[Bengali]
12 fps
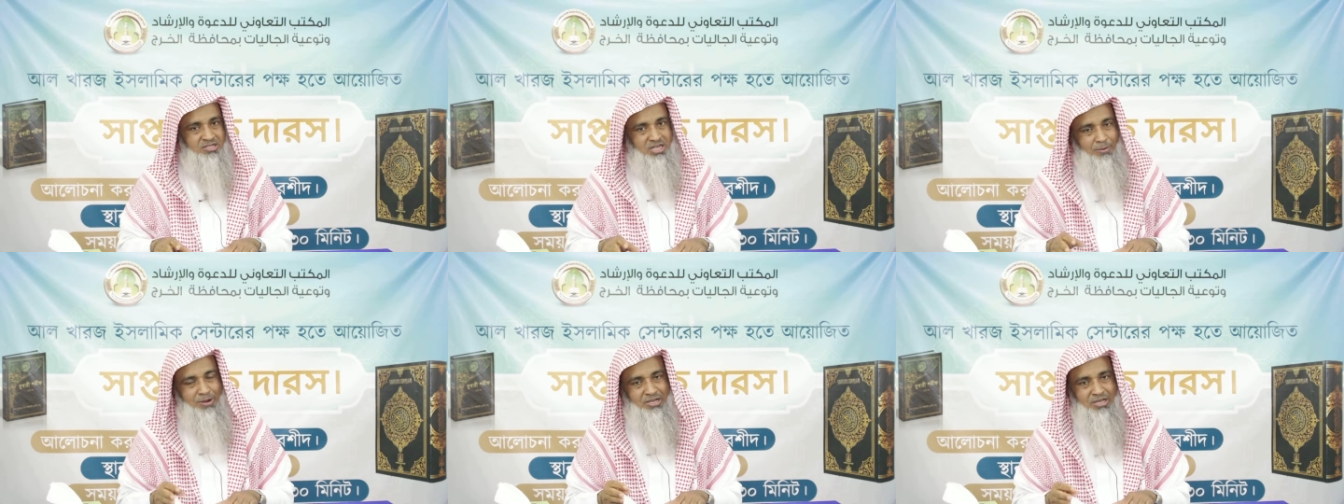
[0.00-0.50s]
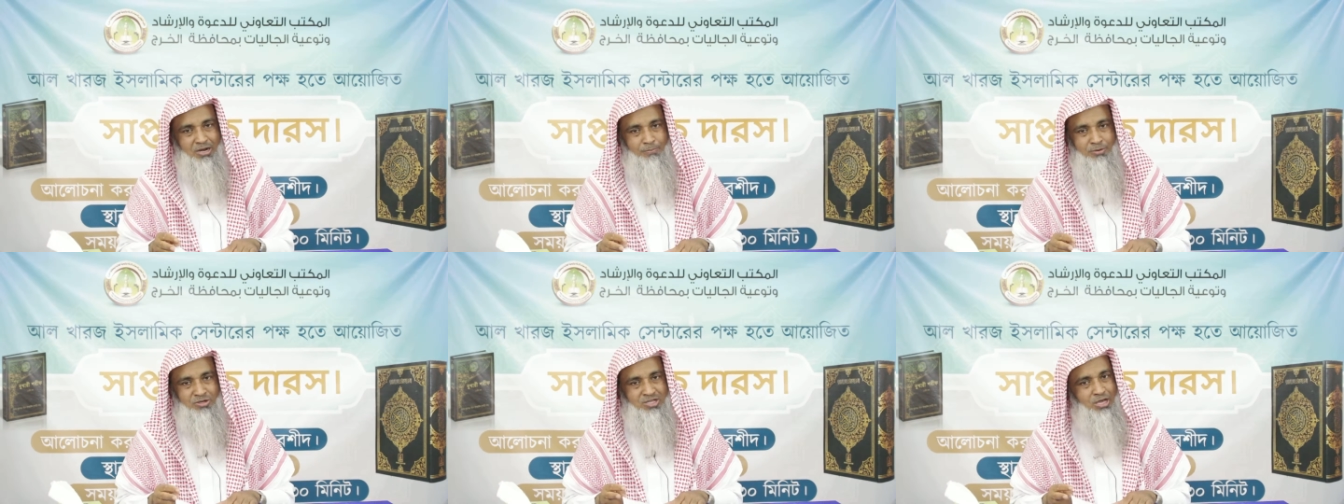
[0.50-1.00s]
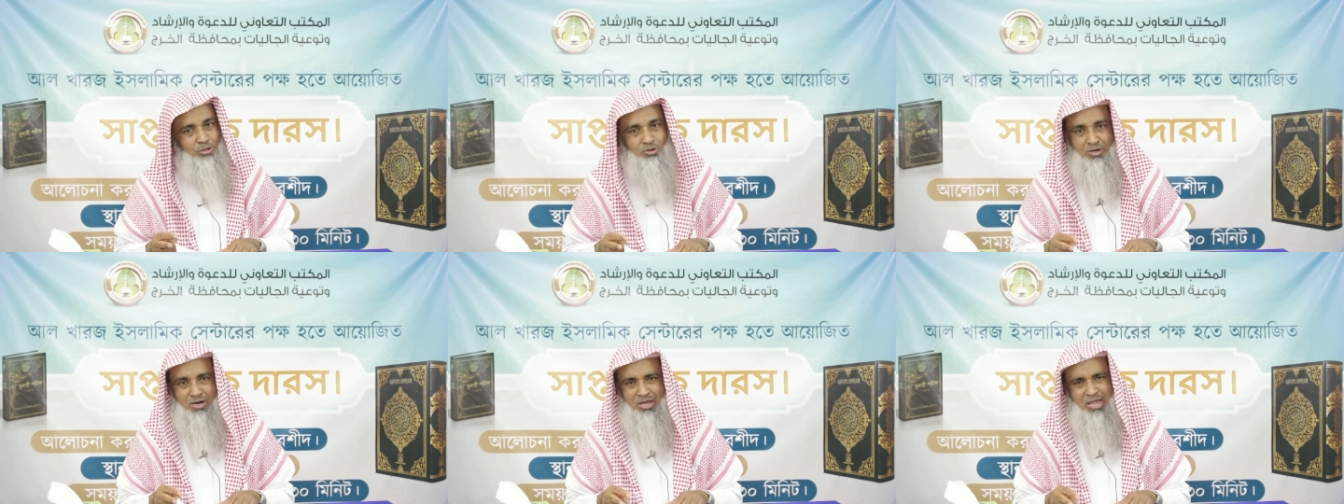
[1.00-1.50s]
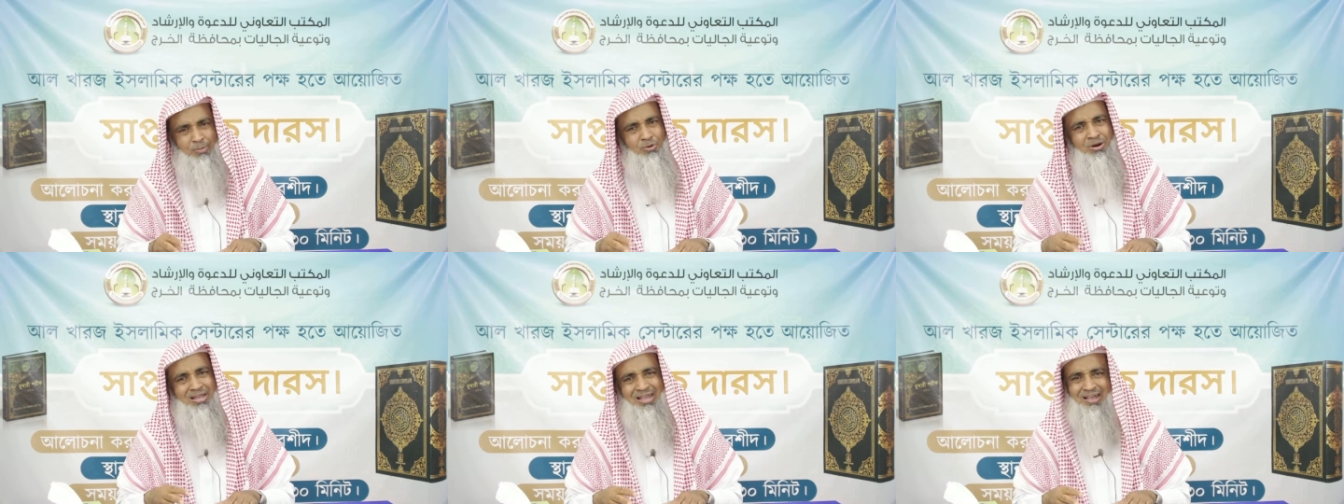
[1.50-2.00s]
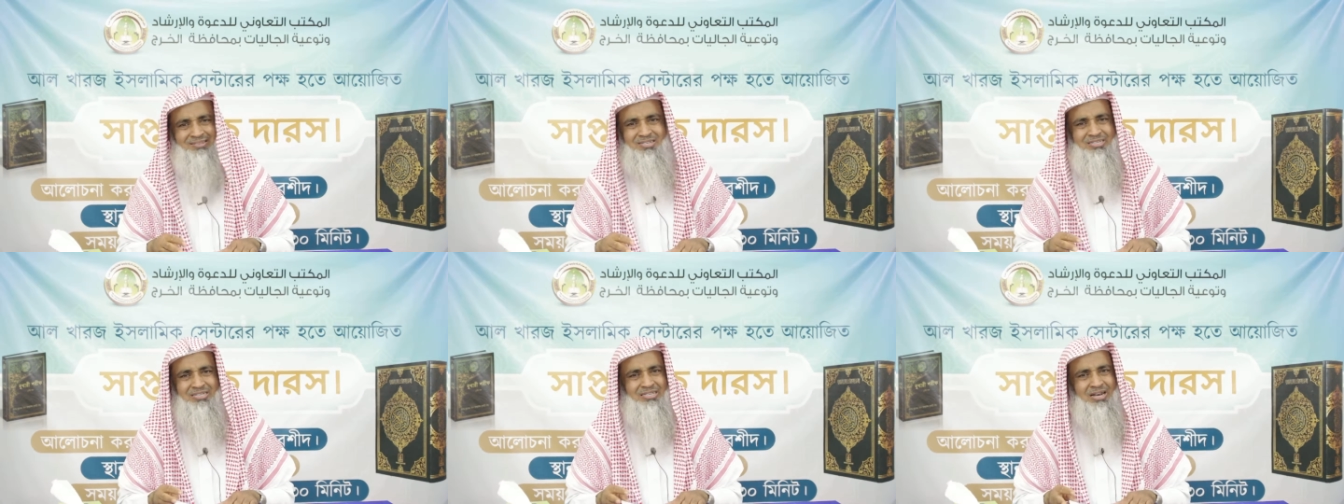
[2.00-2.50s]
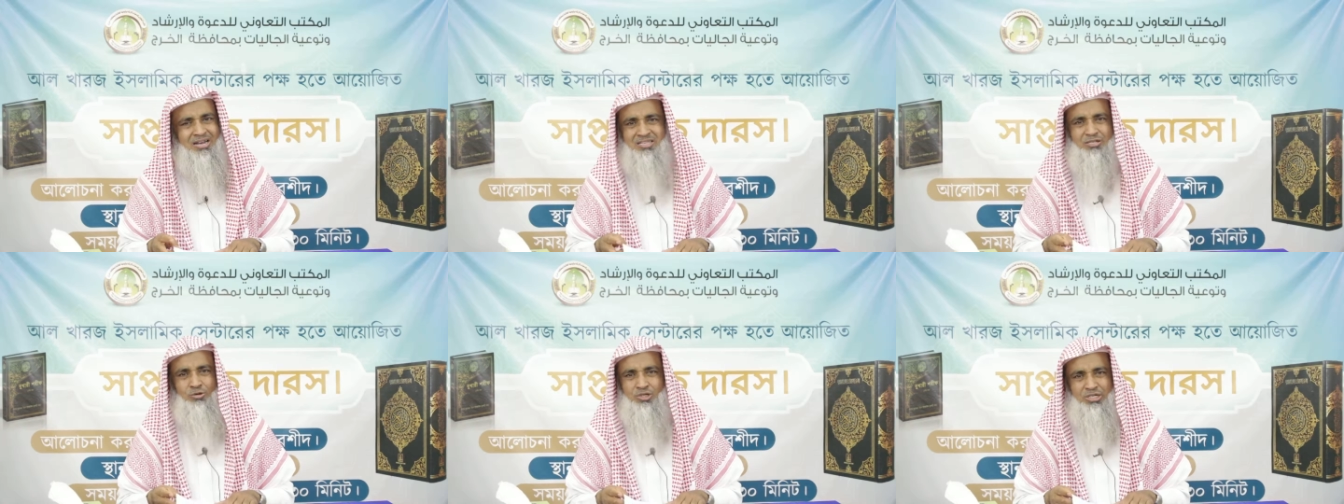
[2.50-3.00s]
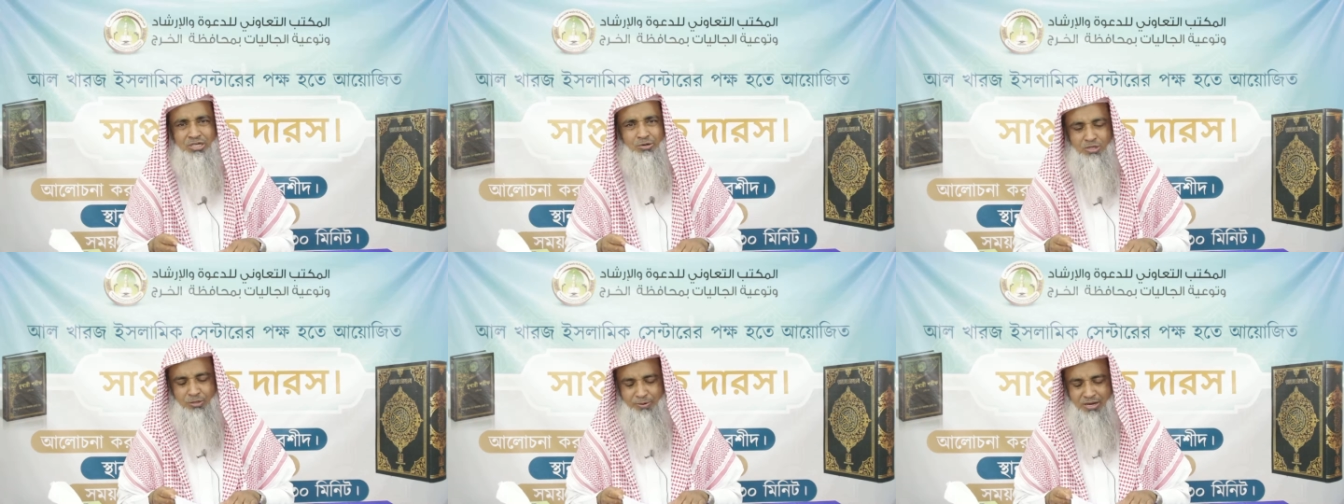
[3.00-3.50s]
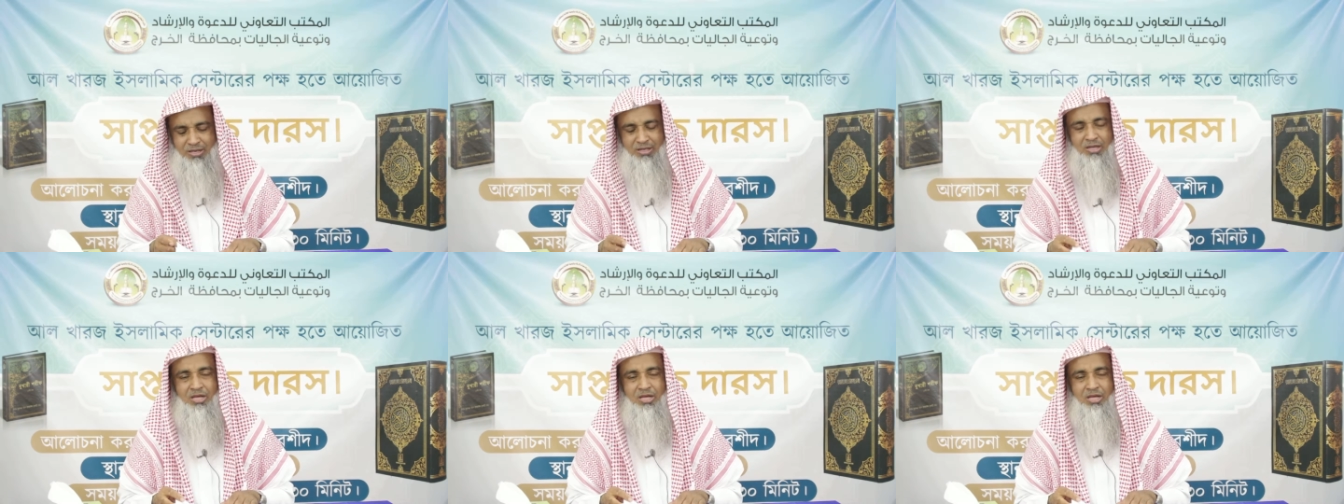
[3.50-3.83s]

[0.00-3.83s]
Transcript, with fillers: সাহাবাই কেরাম বলেছে ইয়া রসুল্লাহ এমন কি আছে যে জান্নাতে অস্বীকার করতে পারে